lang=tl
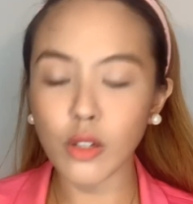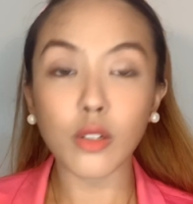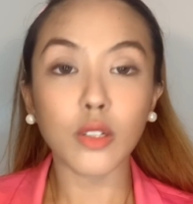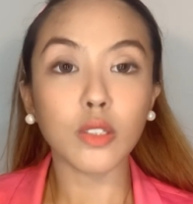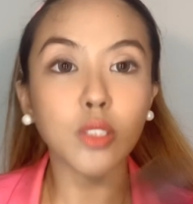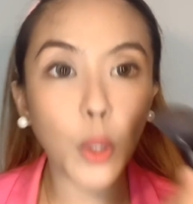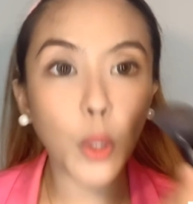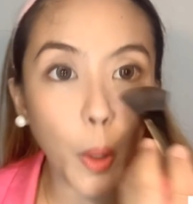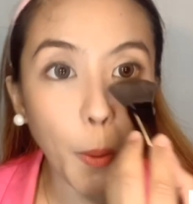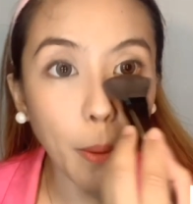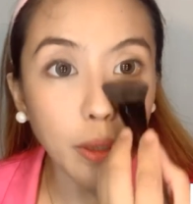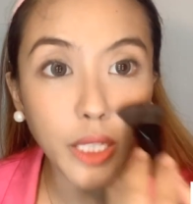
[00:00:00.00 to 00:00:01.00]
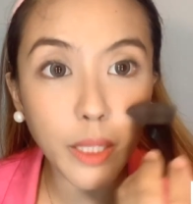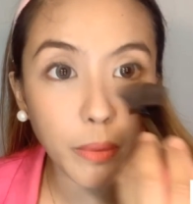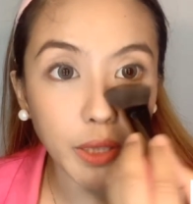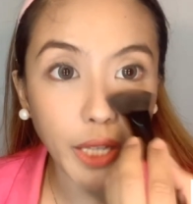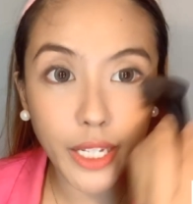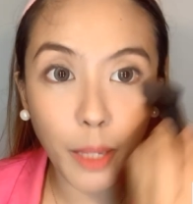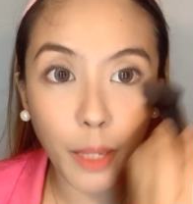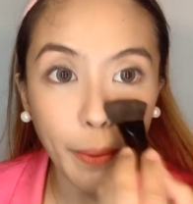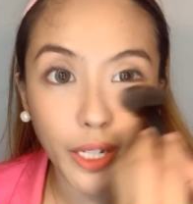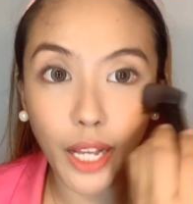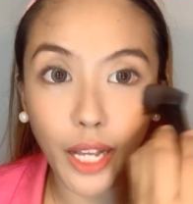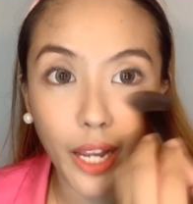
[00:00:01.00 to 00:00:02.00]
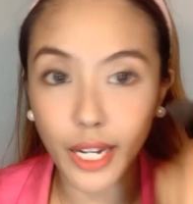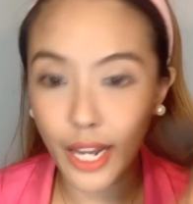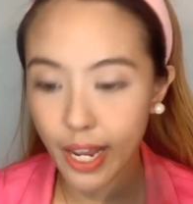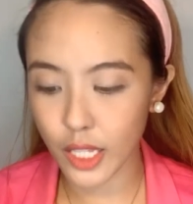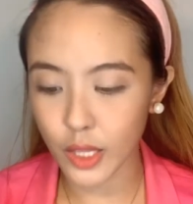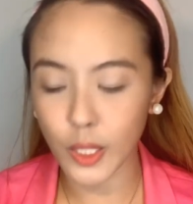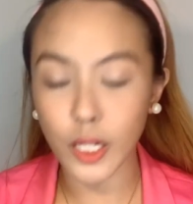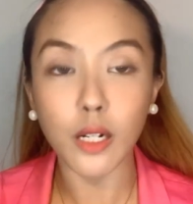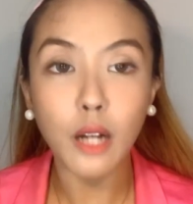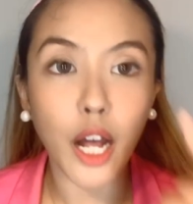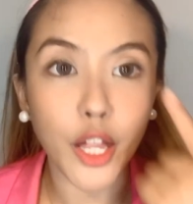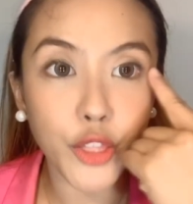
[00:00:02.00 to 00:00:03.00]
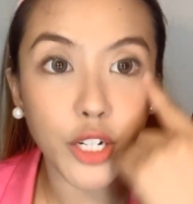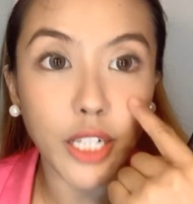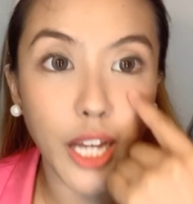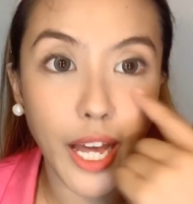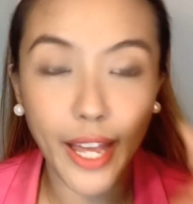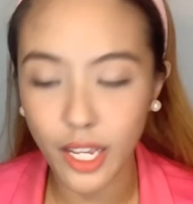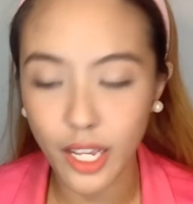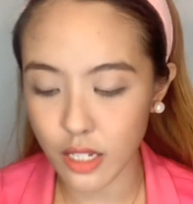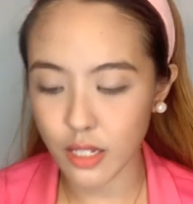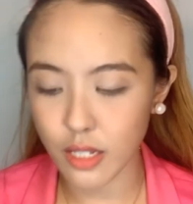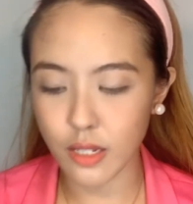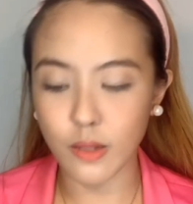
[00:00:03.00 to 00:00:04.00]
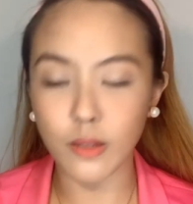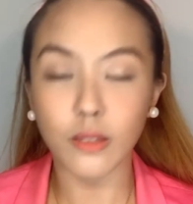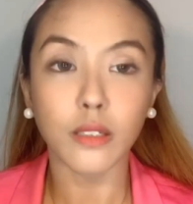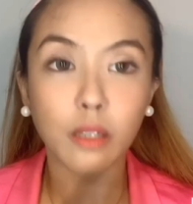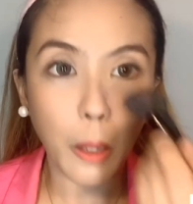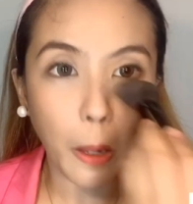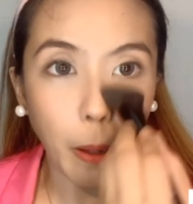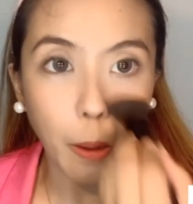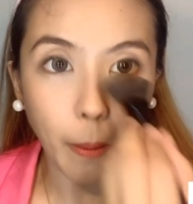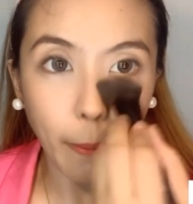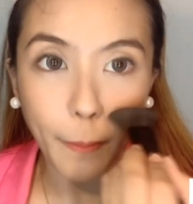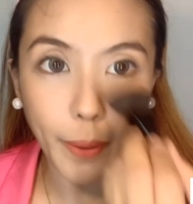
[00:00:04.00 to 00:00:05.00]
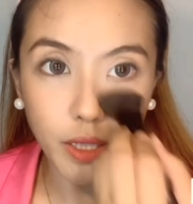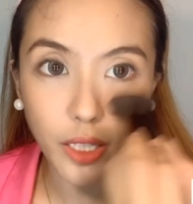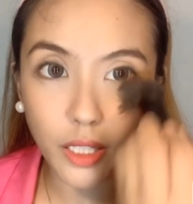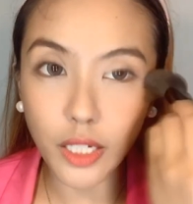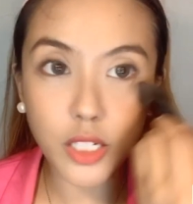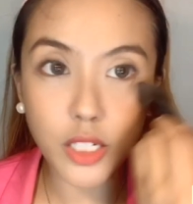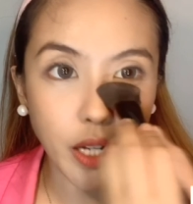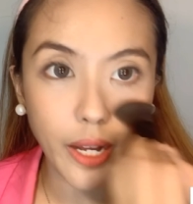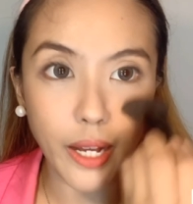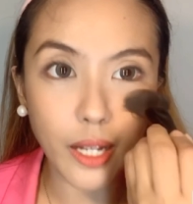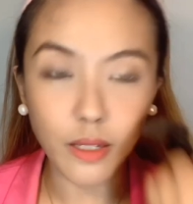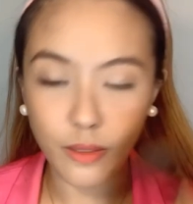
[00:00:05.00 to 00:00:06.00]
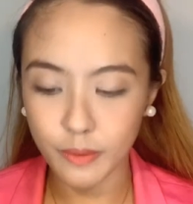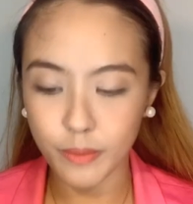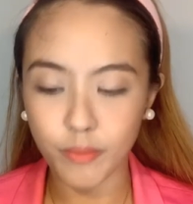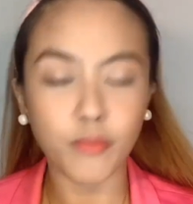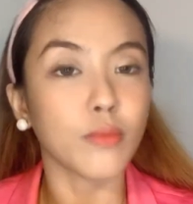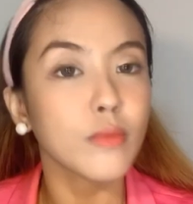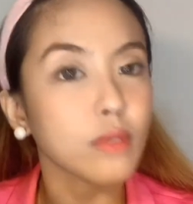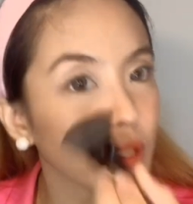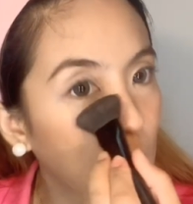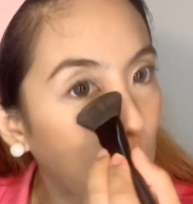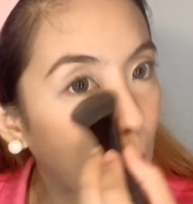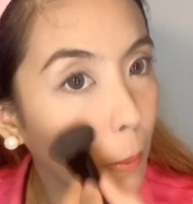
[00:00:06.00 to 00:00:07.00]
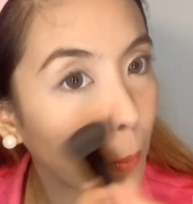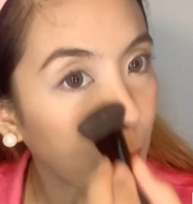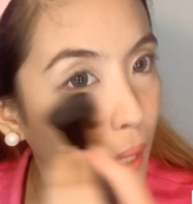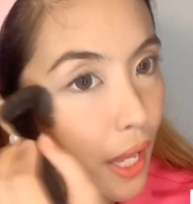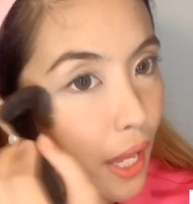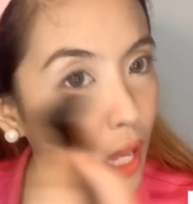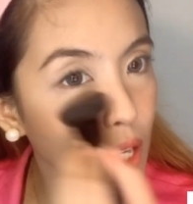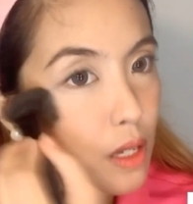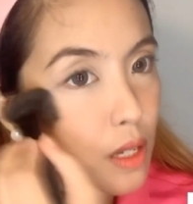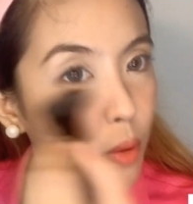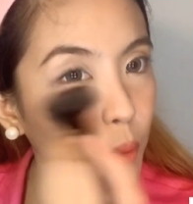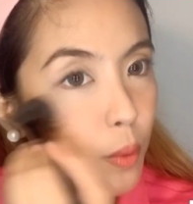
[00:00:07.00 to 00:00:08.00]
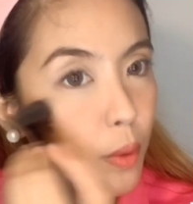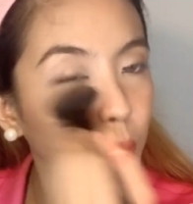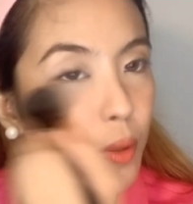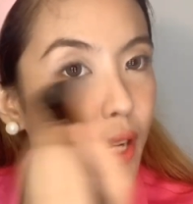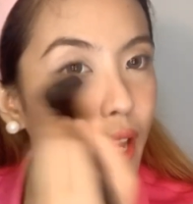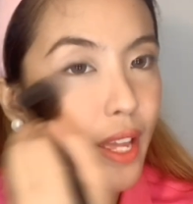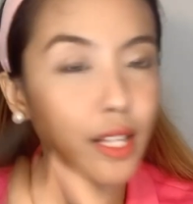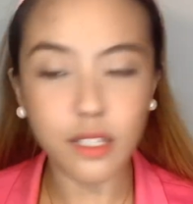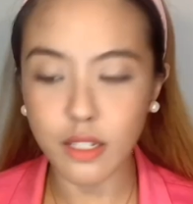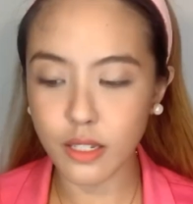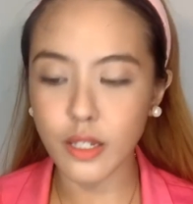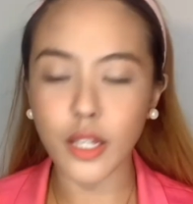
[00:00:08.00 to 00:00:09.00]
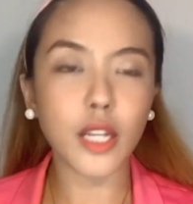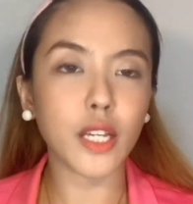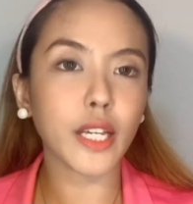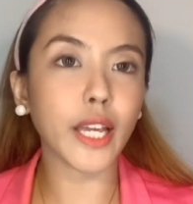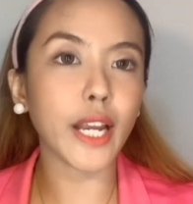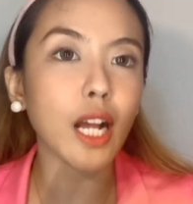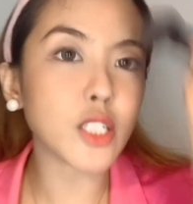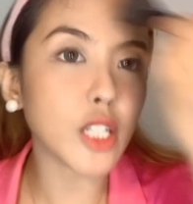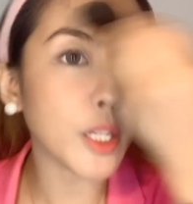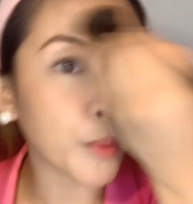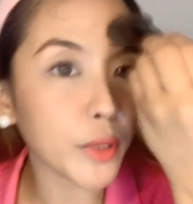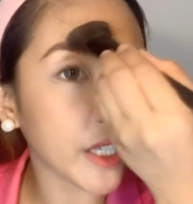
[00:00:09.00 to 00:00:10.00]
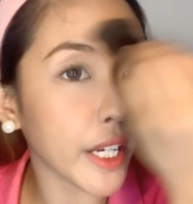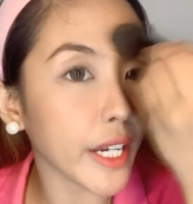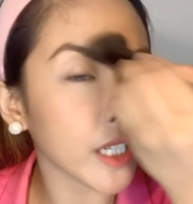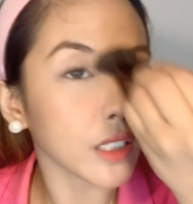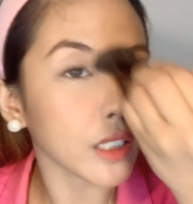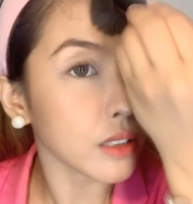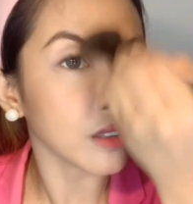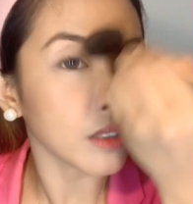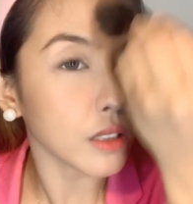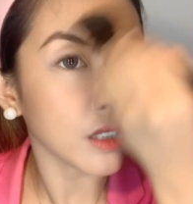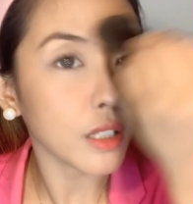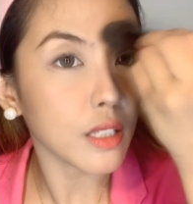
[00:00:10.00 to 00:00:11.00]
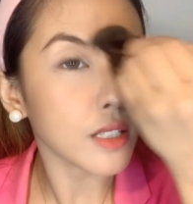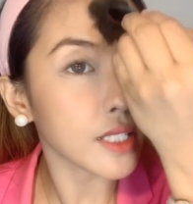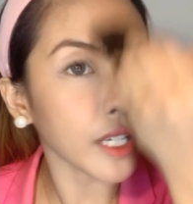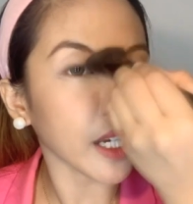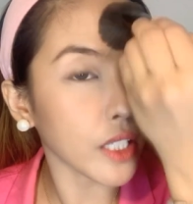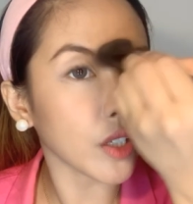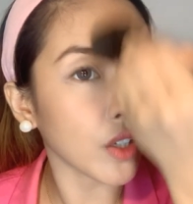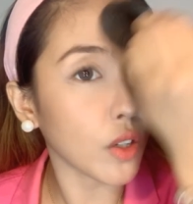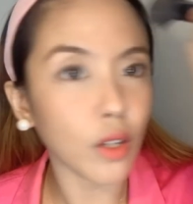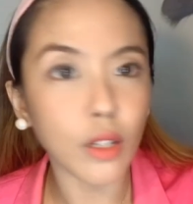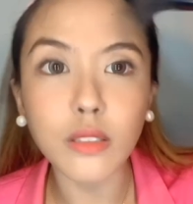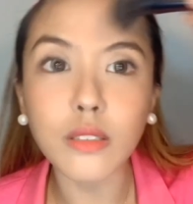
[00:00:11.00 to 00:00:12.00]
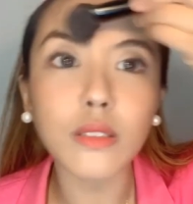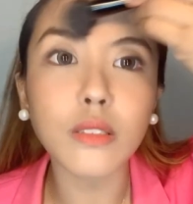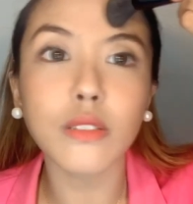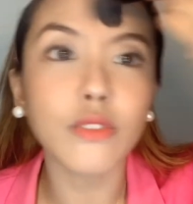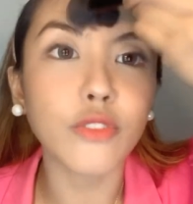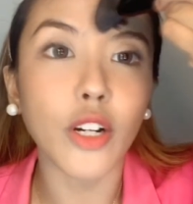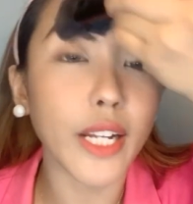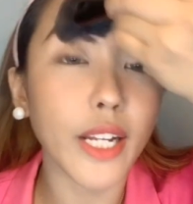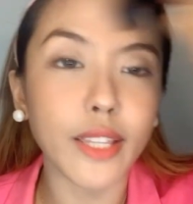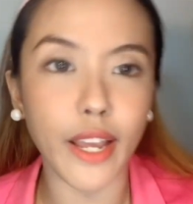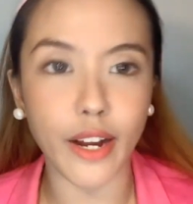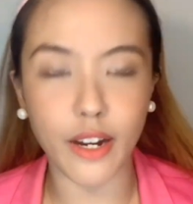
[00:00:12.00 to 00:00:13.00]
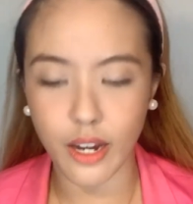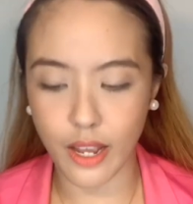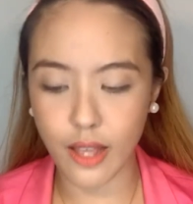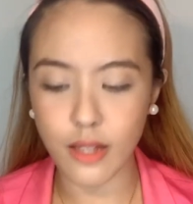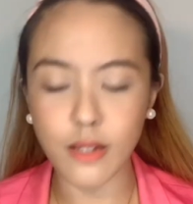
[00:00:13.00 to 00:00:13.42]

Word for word: So, saan ba tayo dapat nag-highlighter? Under the eyes. Pwede din siya. Okay? Where else? You can actually put here sa inyong forehead area.